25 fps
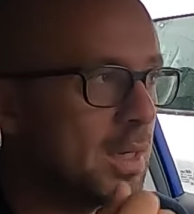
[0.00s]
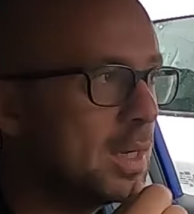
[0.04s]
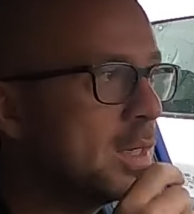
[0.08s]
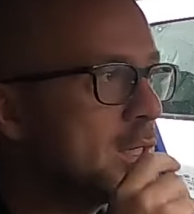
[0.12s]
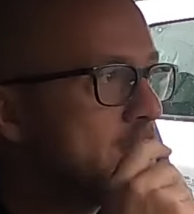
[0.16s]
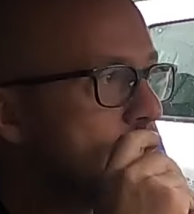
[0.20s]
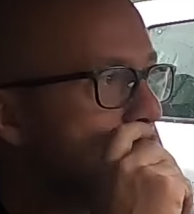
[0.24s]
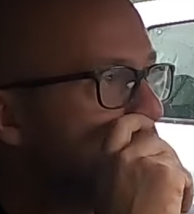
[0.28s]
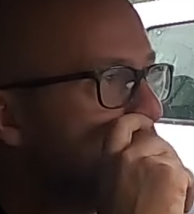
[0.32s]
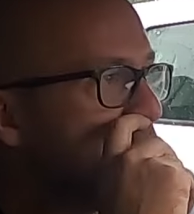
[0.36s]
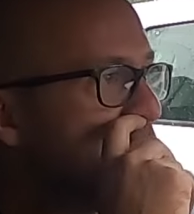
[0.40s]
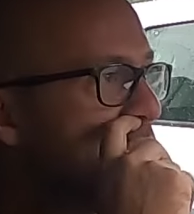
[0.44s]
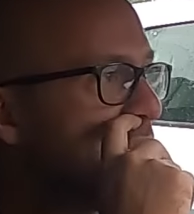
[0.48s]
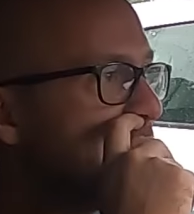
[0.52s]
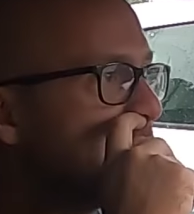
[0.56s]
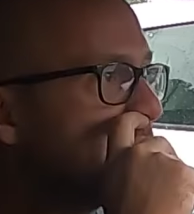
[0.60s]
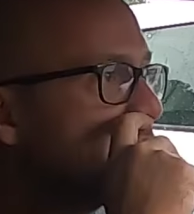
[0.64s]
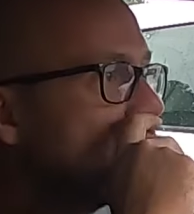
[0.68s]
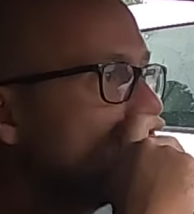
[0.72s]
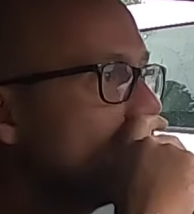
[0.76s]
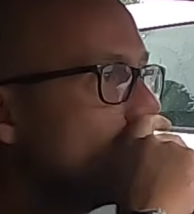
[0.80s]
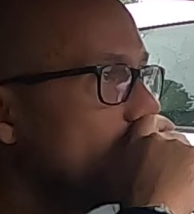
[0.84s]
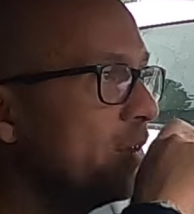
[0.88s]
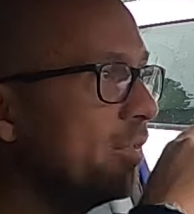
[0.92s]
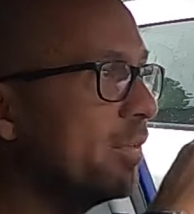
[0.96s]
Je me disais que
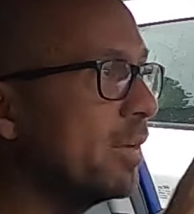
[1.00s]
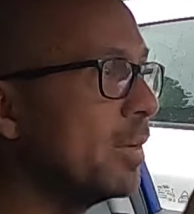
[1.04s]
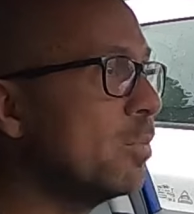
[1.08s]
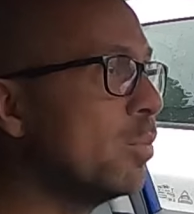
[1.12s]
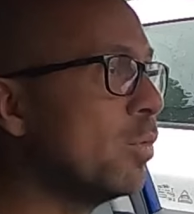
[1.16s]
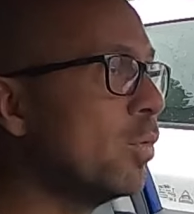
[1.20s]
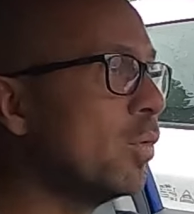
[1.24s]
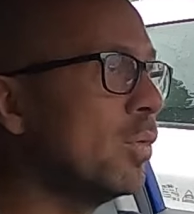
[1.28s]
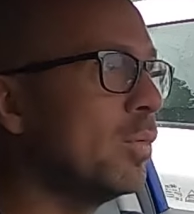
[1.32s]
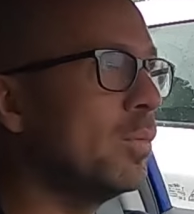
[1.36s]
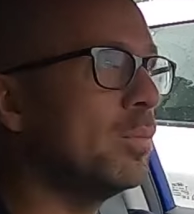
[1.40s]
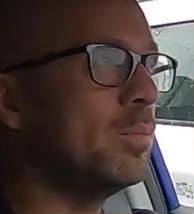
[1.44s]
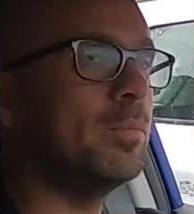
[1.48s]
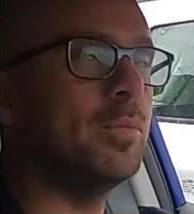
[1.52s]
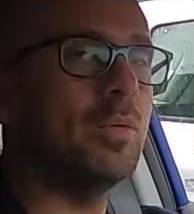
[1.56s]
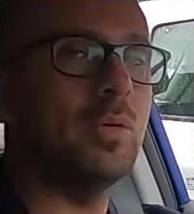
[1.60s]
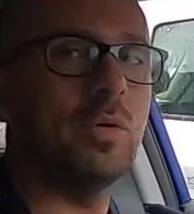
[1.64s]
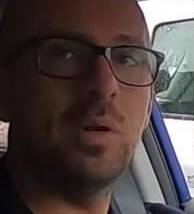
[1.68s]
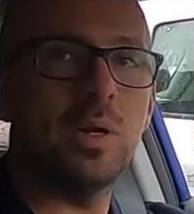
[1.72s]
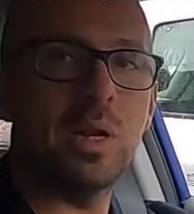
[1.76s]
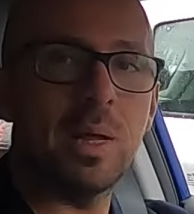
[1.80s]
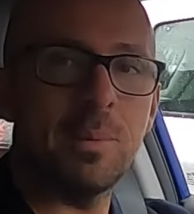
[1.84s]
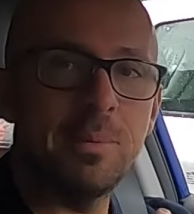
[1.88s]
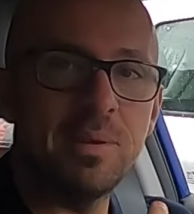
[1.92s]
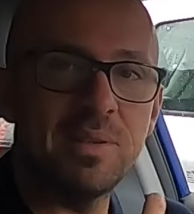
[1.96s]
quand il fait beau,
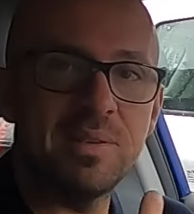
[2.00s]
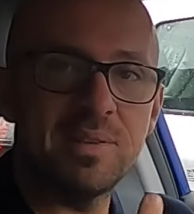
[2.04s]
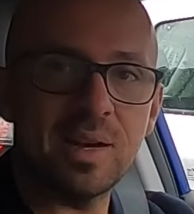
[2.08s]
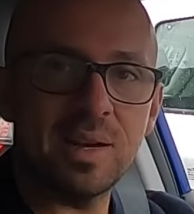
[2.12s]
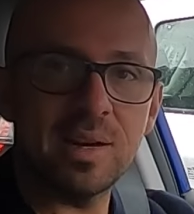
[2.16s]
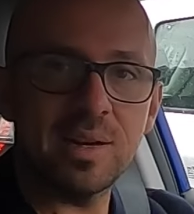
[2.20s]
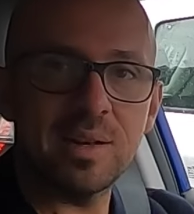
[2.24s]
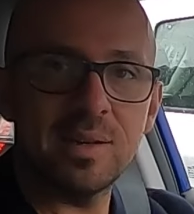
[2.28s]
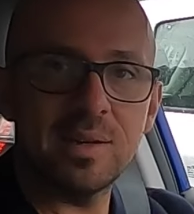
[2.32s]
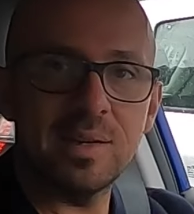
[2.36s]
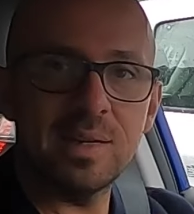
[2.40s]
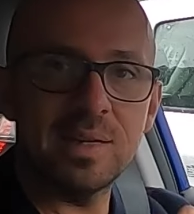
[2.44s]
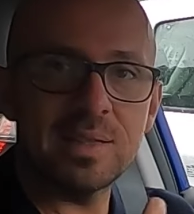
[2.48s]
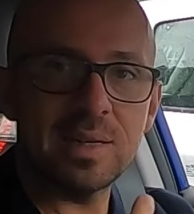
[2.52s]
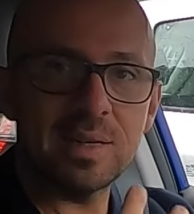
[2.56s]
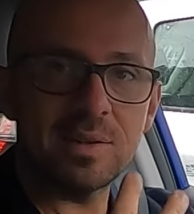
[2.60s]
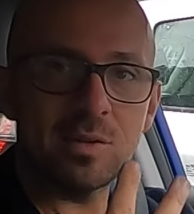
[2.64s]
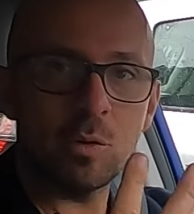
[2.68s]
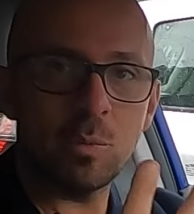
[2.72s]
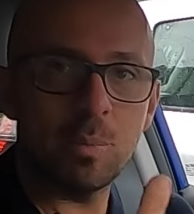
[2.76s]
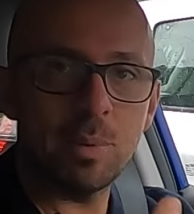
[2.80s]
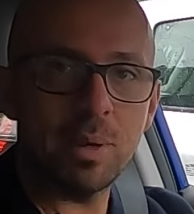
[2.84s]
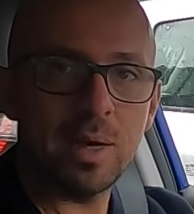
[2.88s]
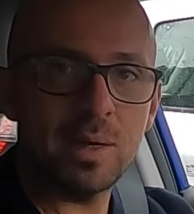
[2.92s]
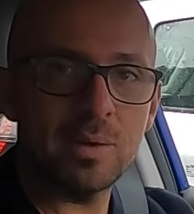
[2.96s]
l'habitacle est à
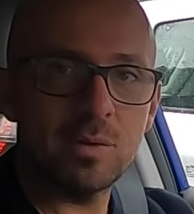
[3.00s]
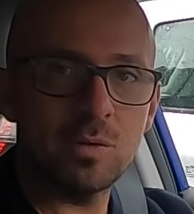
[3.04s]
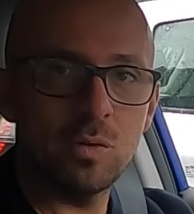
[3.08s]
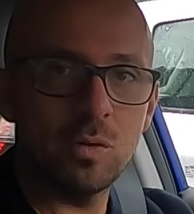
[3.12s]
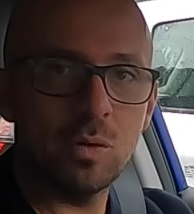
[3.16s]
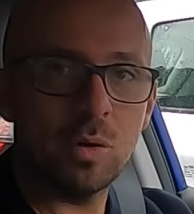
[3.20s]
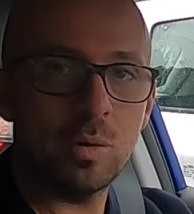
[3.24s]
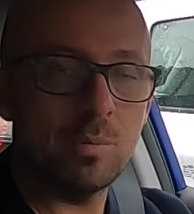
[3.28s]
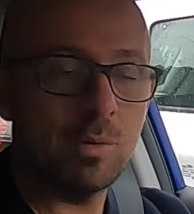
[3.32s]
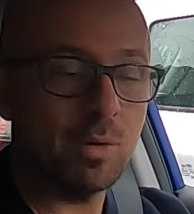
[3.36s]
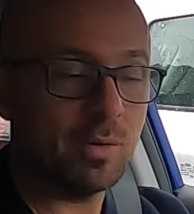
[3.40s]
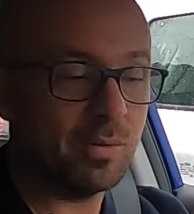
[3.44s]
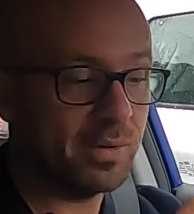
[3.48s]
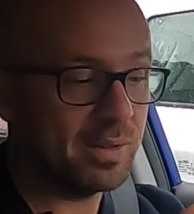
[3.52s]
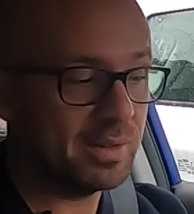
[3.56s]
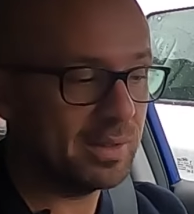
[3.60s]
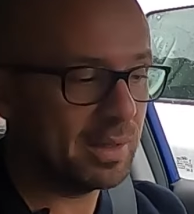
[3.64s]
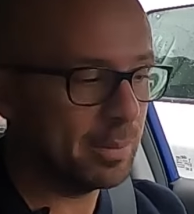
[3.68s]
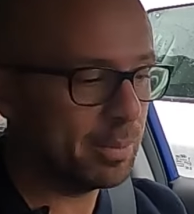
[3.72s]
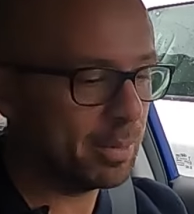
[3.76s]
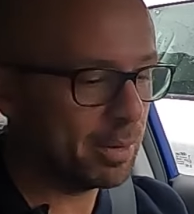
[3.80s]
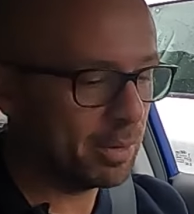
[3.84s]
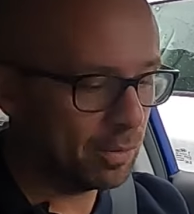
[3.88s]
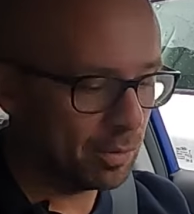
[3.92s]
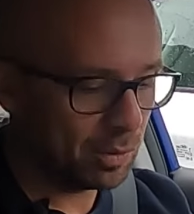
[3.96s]
température, mais en fait, a
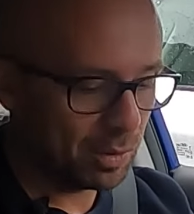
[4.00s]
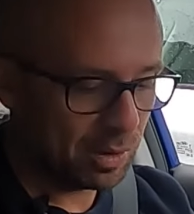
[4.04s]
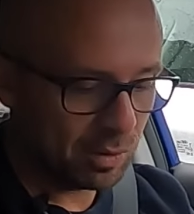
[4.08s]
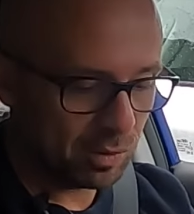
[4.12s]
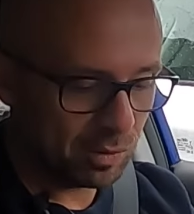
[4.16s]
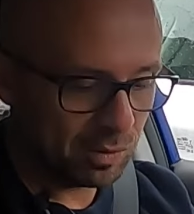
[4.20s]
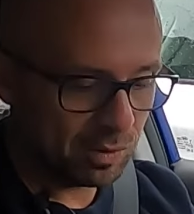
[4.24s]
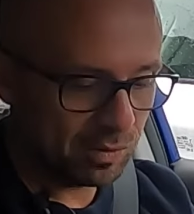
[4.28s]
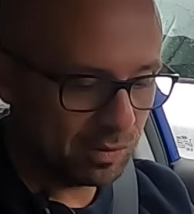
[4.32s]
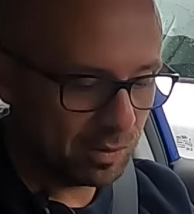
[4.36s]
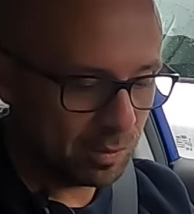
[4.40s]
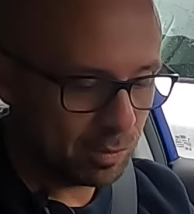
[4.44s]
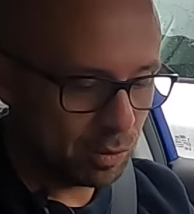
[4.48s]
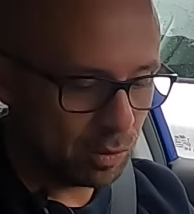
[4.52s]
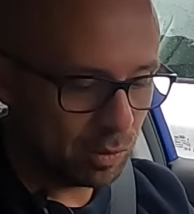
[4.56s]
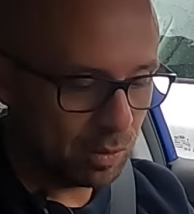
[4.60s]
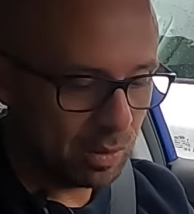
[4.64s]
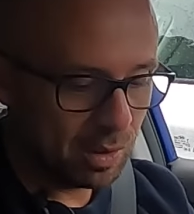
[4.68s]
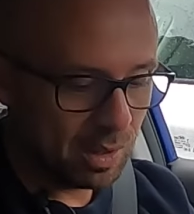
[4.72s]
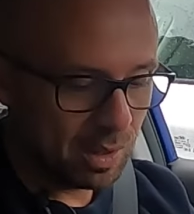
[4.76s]
priori, quand il fait beau,